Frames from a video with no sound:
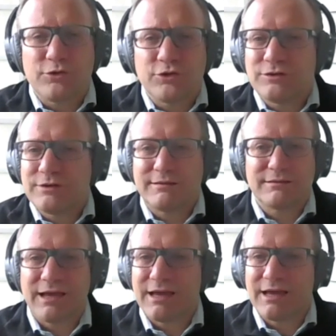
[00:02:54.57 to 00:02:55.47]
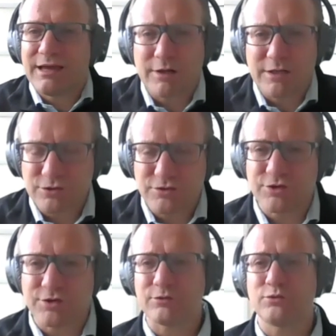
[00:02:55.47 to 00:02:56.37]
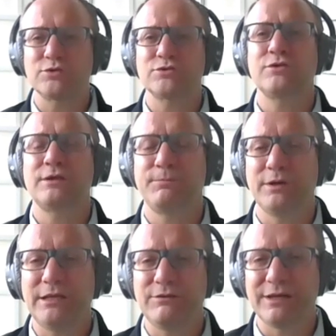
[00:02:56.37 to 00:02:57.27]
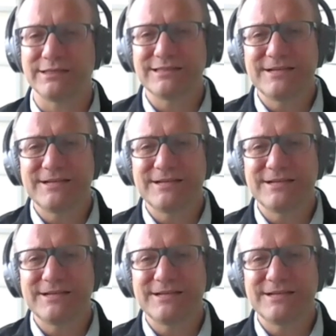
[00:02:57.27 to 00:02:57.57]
dónde está y cuáles son esos recursos disponibles.